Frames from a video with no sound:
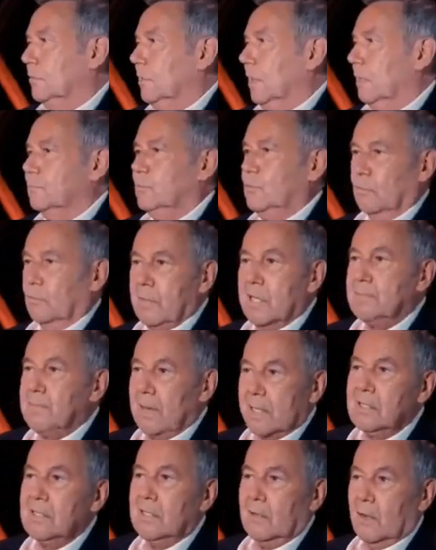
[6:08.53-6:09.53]
kam Thomas
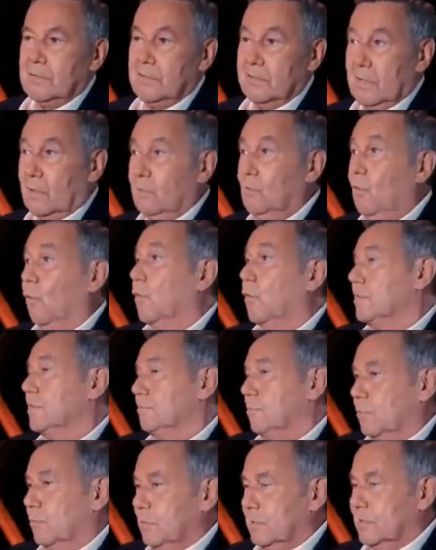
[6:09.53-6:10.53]
Meisel raus, dieser große
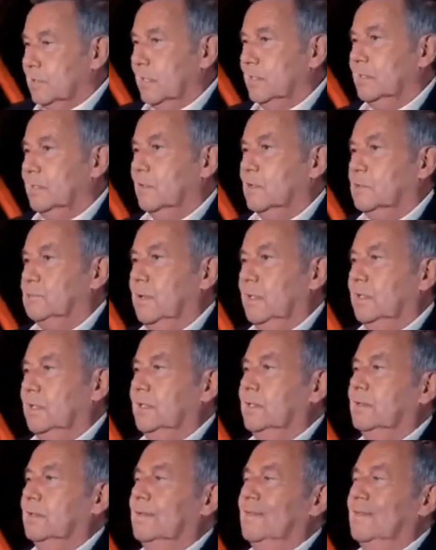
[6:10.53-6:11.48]
Produzent hier aus Berlin,